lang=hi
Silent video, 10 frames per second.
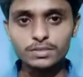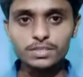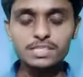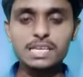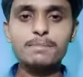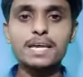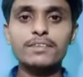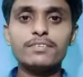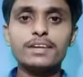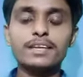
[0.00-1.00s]
इसके
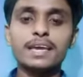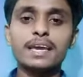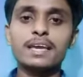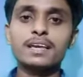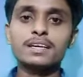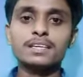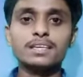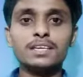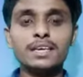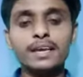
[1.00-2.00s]
बेनिफिट ये है
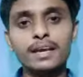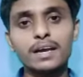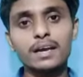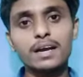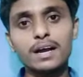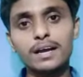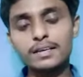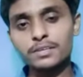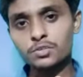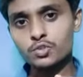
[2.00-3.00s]
कि ये
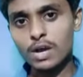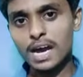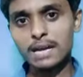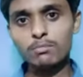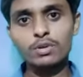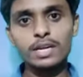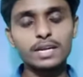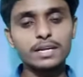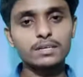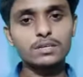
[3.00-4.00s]
जो हार्मोन है
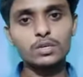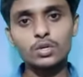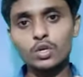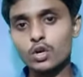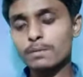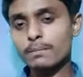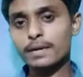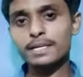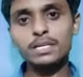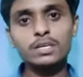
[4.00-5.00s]

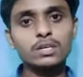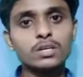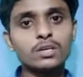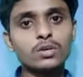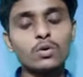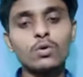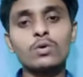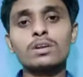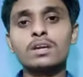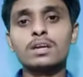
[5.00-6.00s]
डोपामाइन
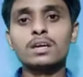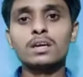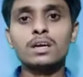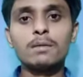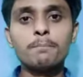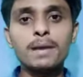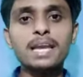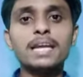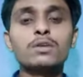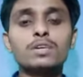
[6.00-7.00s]
और
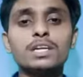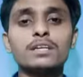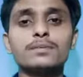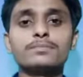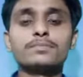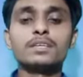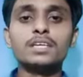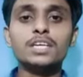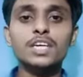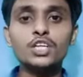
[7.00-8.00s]
मेलेटोनिन
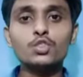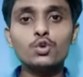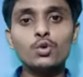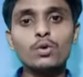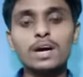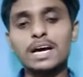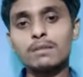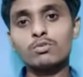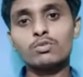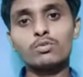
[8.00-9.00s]
इन दोनों
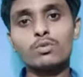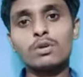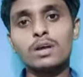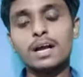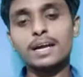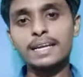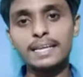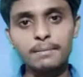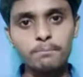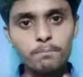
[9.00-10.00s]
हार्मोन को अगर
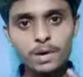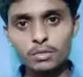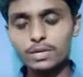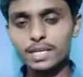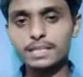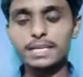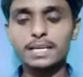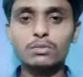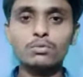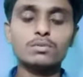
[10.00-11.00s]
ये बंद हो जाते
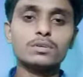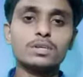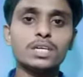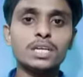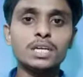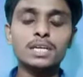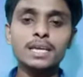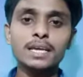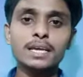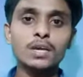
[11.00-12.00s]
हैं तो
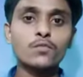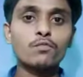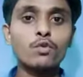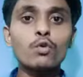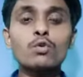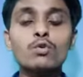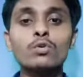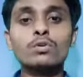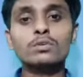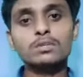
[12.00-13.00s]
इनके फ्लो को
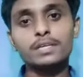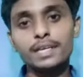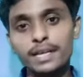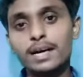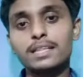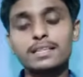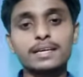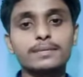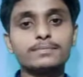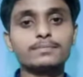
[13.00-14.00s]
निकालता है